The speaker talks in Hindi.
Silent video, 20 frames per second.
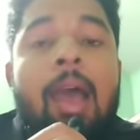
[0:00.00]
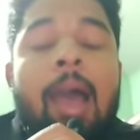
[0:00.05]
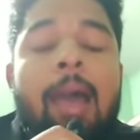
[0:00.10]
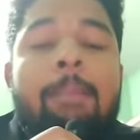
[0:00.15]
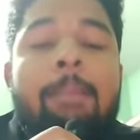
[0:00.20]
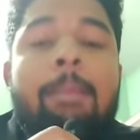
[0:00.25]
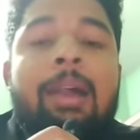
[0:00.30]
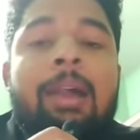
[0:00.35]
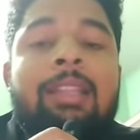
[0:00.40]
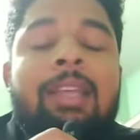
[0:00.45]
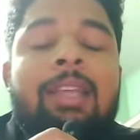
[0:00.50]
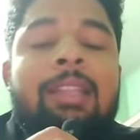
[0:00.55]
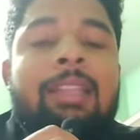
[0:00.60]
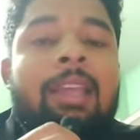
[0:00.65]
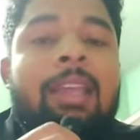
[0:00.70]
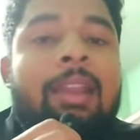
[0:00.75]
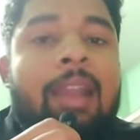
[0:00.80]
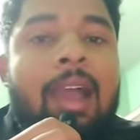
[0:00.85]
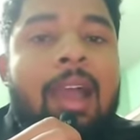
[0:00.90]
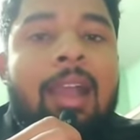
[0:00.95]
अब बात आती
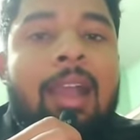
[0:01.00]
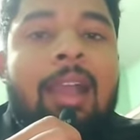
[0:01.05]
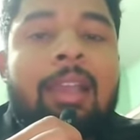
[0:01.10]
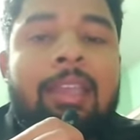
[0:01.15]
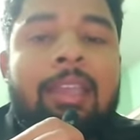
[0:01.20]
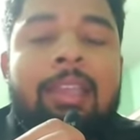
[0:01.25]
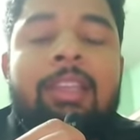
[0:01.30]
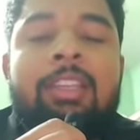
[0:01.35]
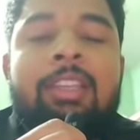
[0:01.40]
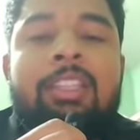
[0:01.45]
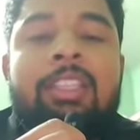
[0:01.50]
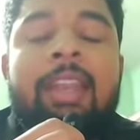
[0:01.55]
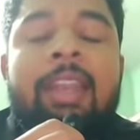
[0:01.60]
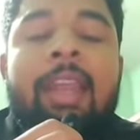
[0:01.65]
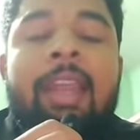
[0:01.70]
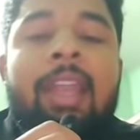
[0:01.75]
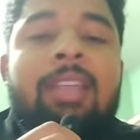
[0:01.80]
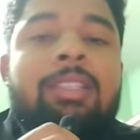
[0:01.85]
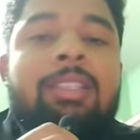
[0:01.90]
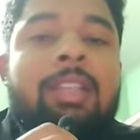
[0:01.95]
है रागा की
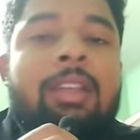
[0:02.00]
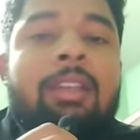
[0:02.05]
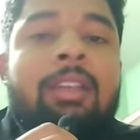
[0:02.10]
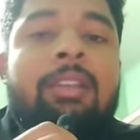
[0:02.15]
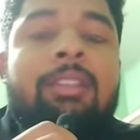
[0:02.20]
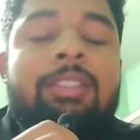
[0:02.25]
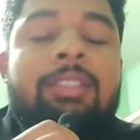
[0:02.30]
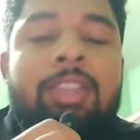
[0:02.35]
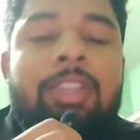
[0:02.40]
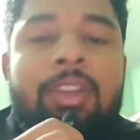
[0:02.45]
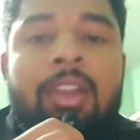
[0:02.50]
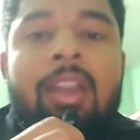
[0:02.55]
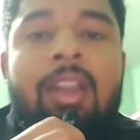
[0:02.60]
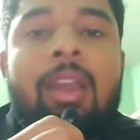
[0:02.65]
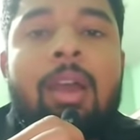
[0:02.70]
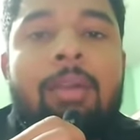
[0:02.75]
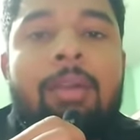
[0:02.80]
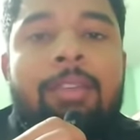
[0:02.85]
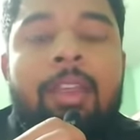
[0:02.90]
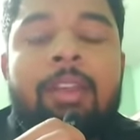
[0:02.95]
रीजनिंग एंड जनरल
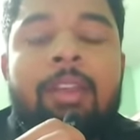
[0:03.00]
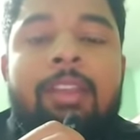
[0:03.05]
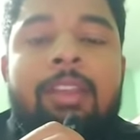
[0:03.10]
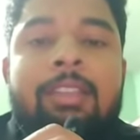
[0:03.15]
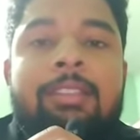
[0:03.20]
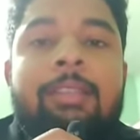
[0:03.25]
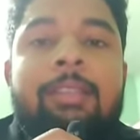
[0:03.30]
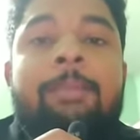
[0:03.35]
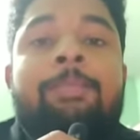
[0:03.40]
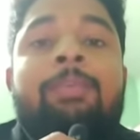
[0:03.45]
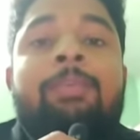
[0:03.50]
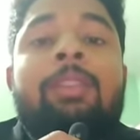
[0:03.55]
अवेयरनेस